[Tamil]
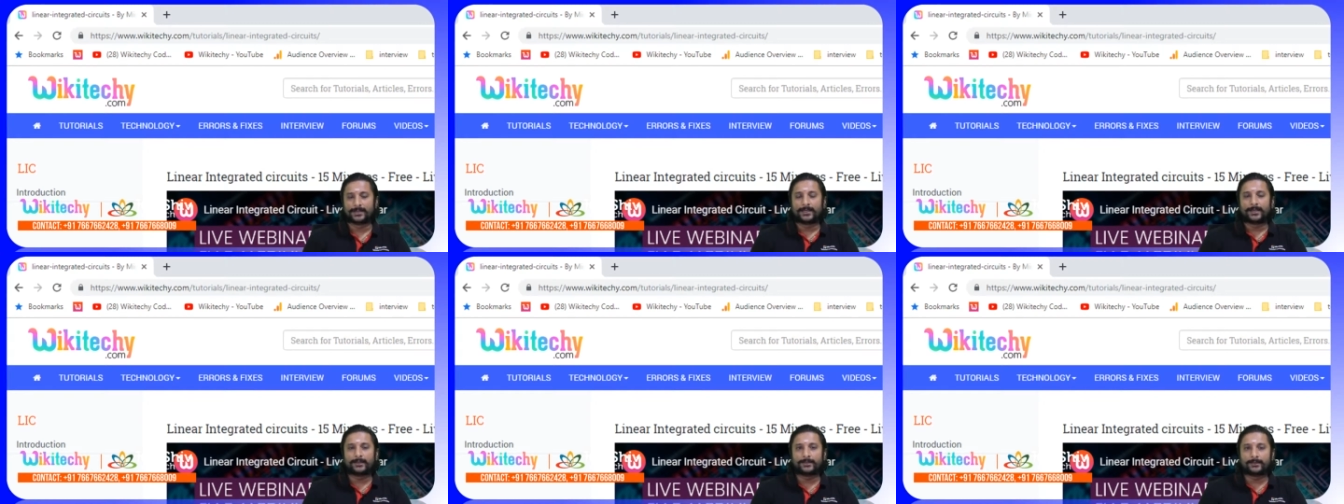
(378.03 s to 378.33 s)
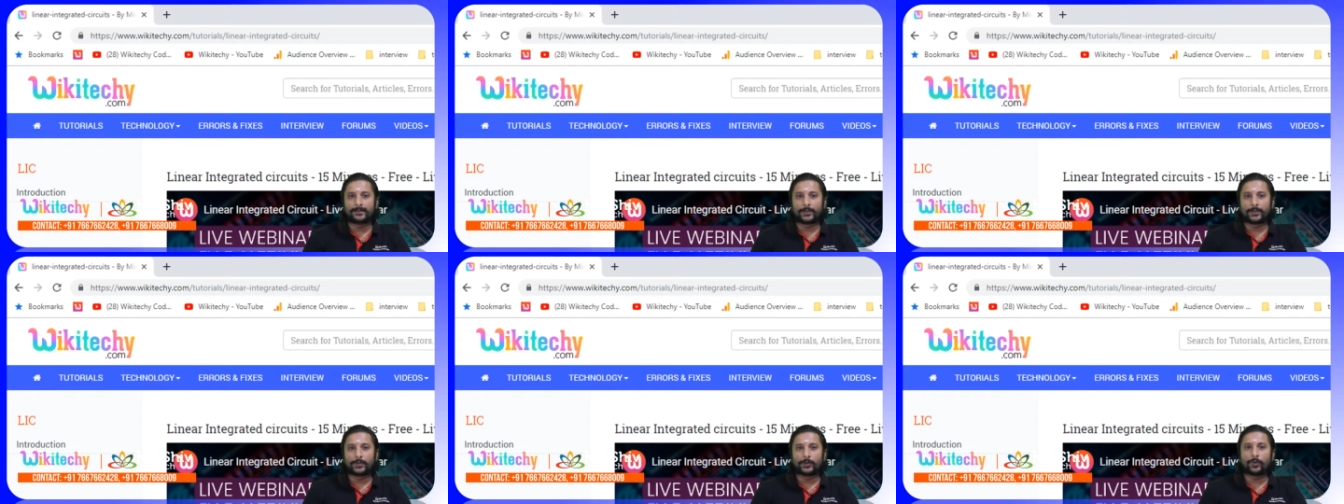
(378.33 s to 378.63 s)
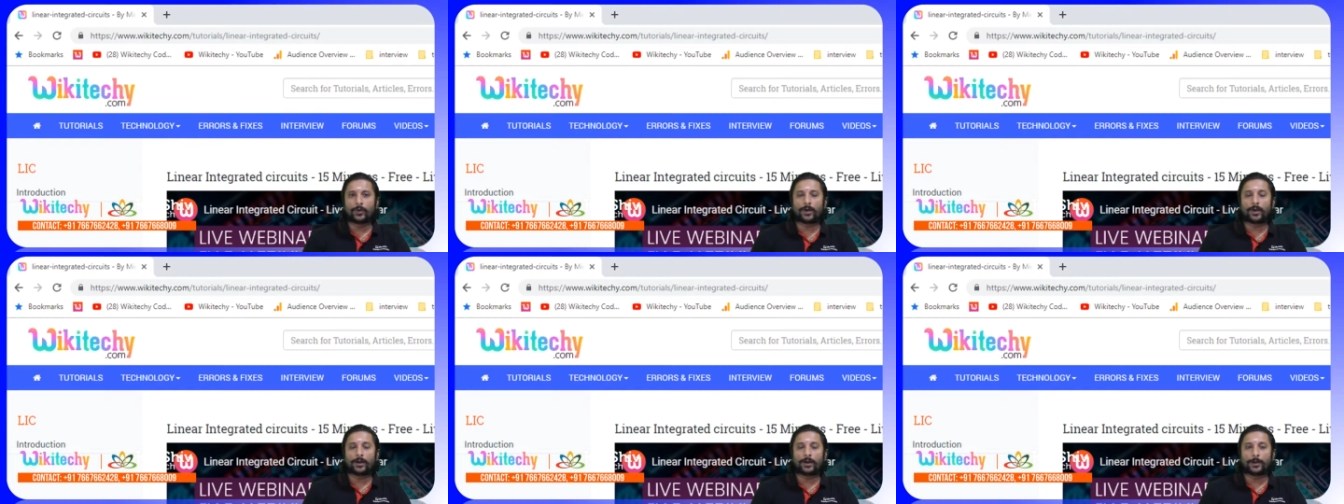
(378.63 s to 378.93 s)
இந்த
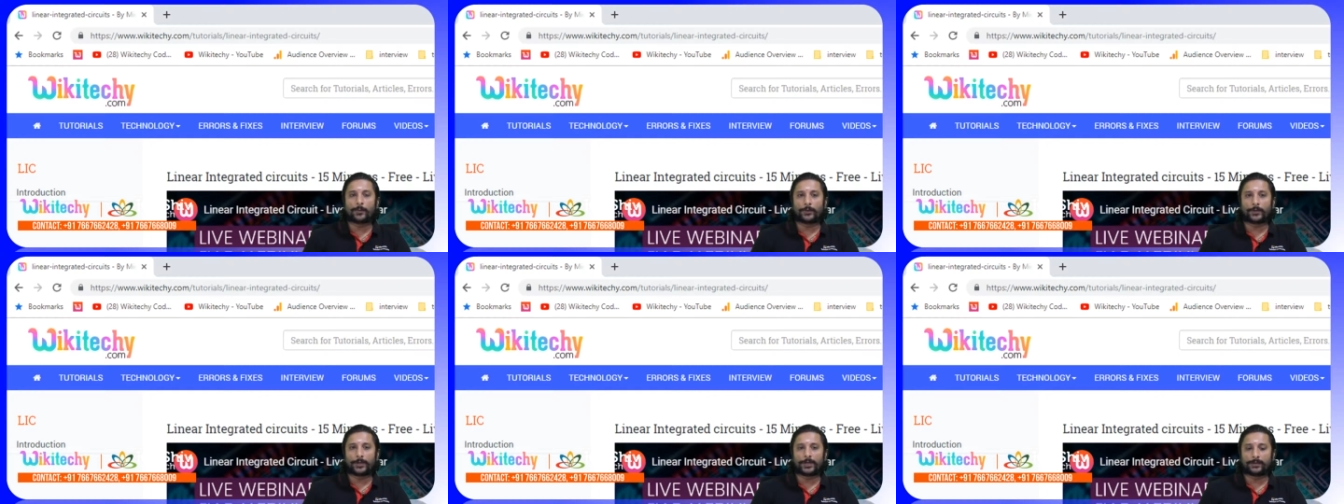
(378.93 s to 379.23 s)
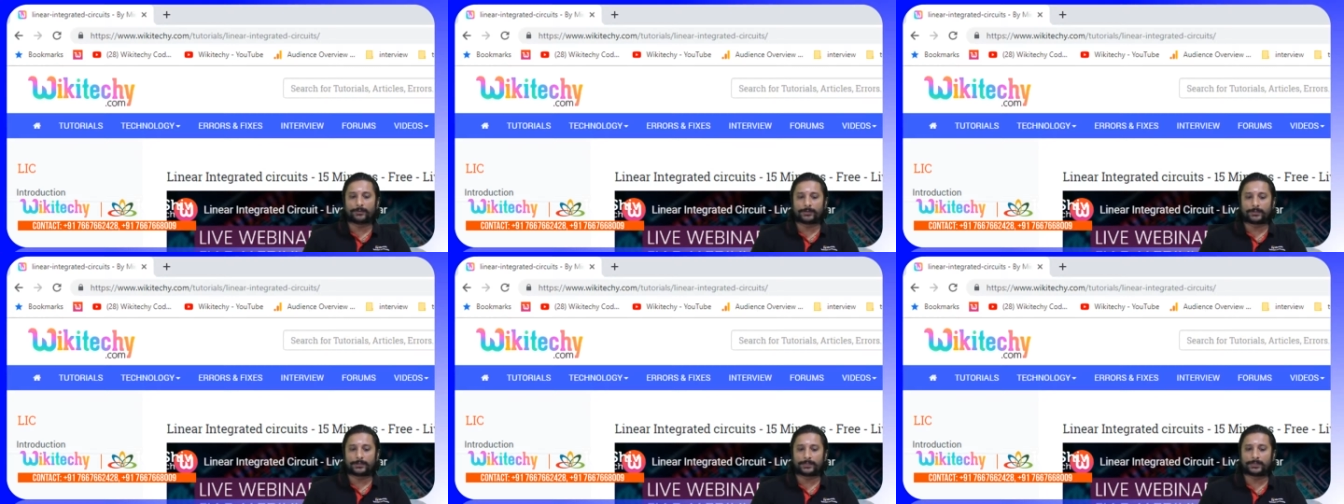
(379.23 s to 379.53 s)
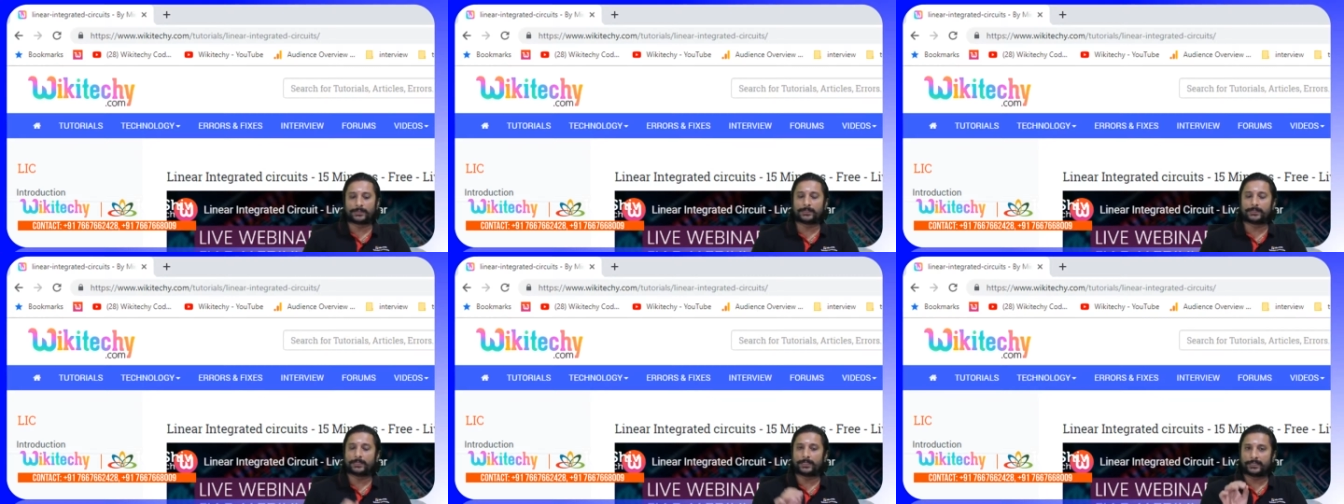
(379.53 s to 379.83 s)
யூஆருக்கு போனீங்கன்னா வந்து
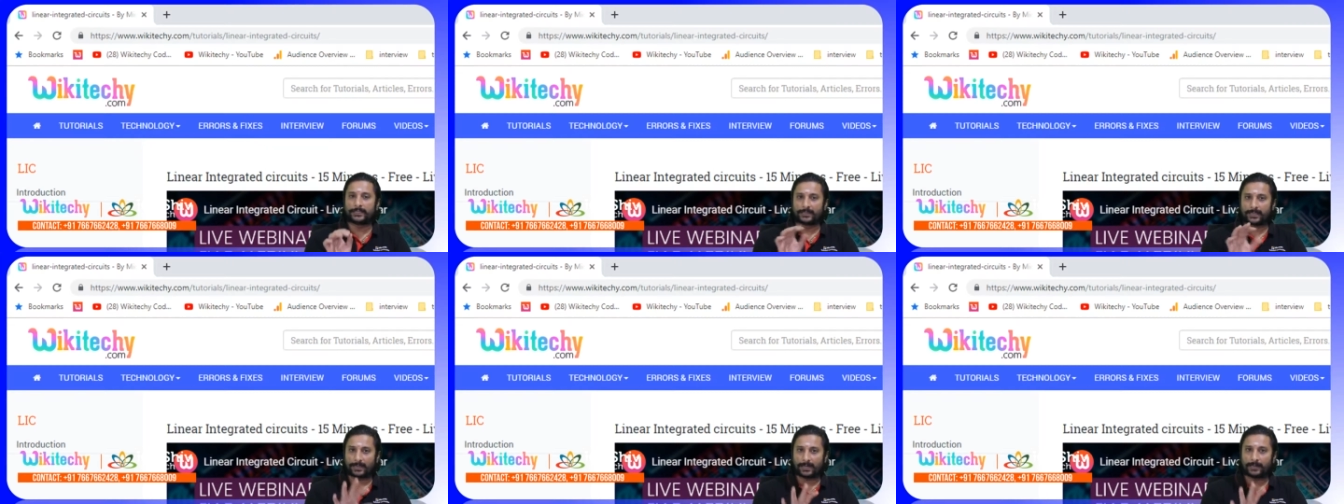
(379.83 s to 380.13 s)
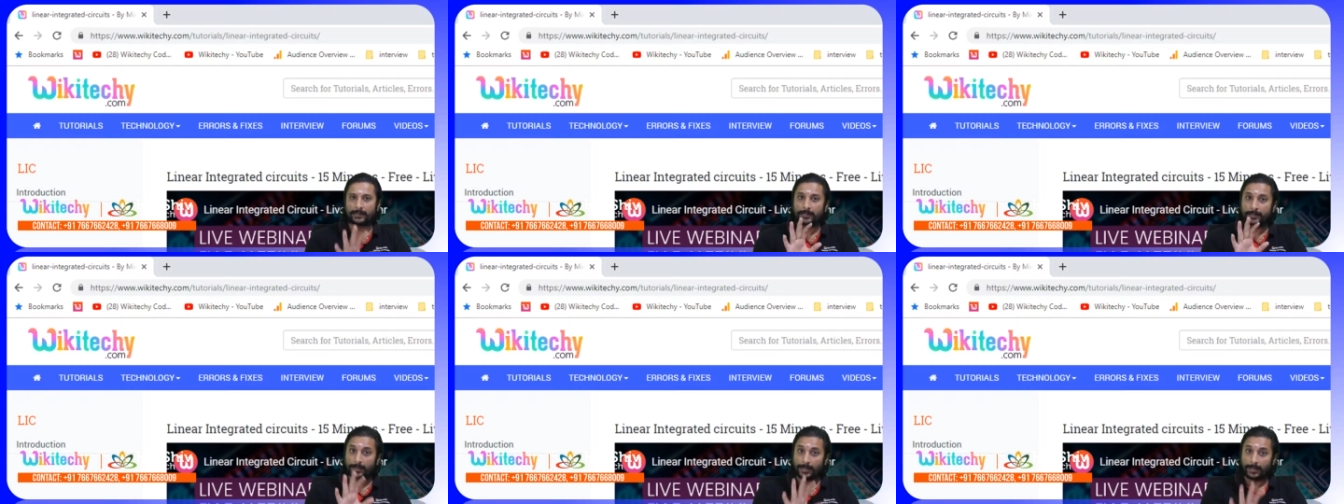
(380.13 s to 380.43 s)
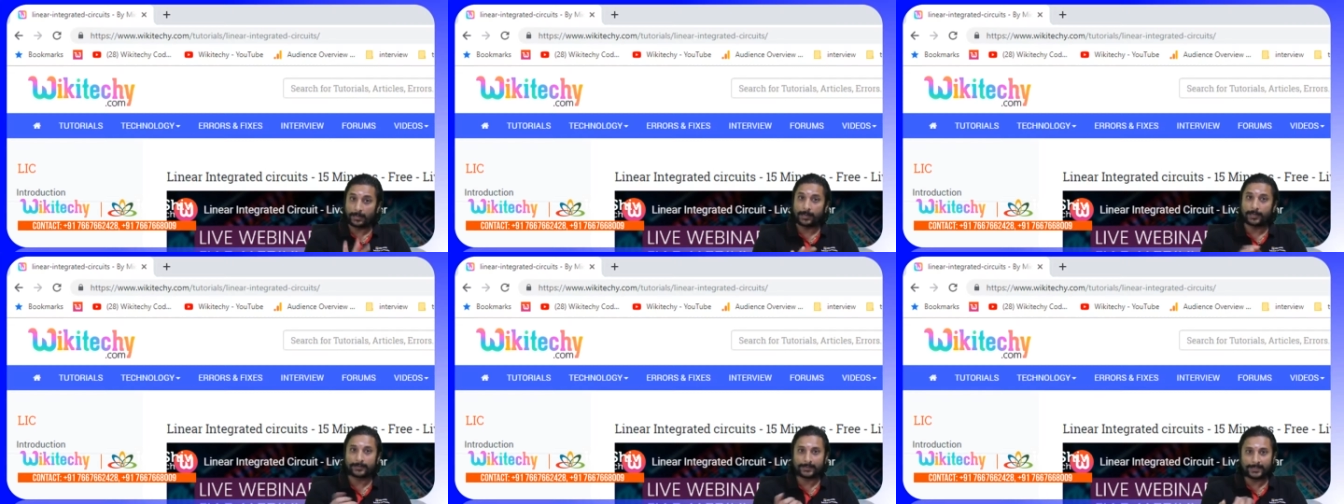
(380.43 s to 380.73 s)
இந்த கண்டென்ட்
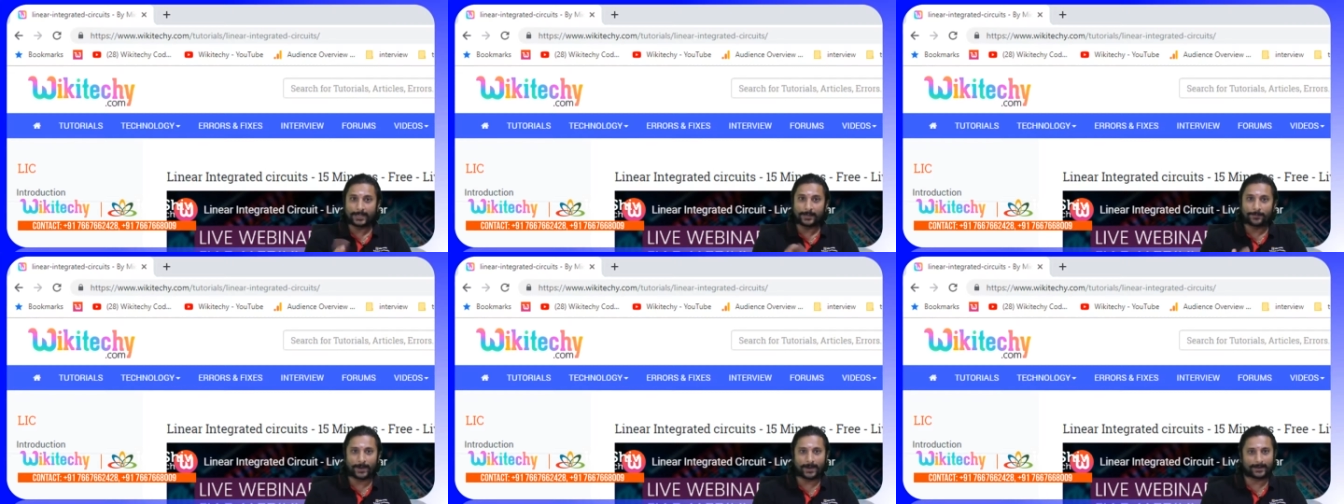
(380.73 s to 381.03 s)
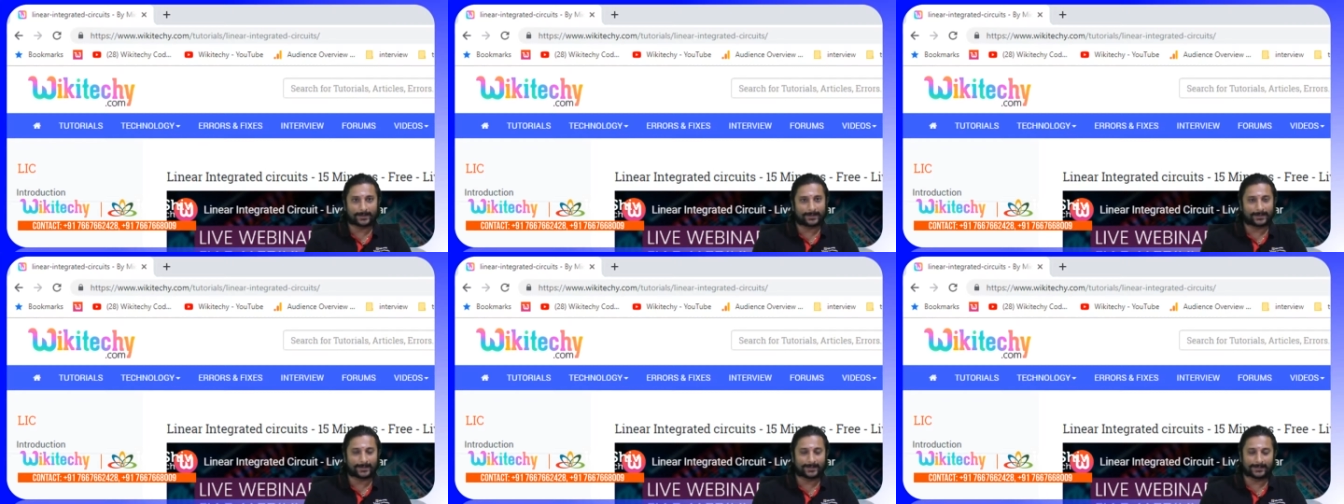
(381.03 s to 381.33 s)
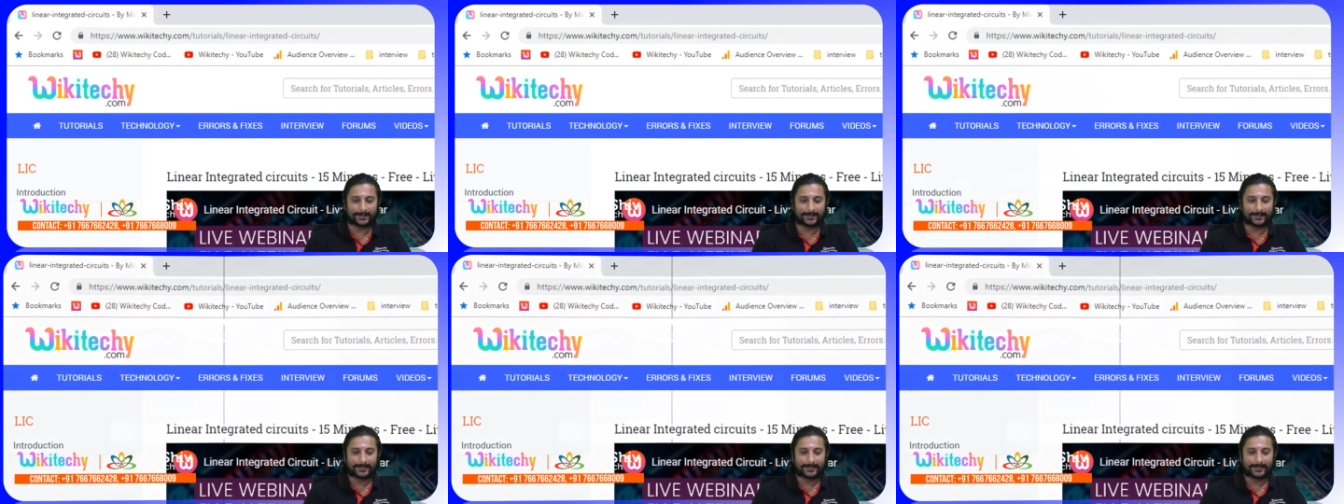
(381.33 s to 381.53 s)
எல்லாத்தையும் நீங்கள் பார்க்கலாங்க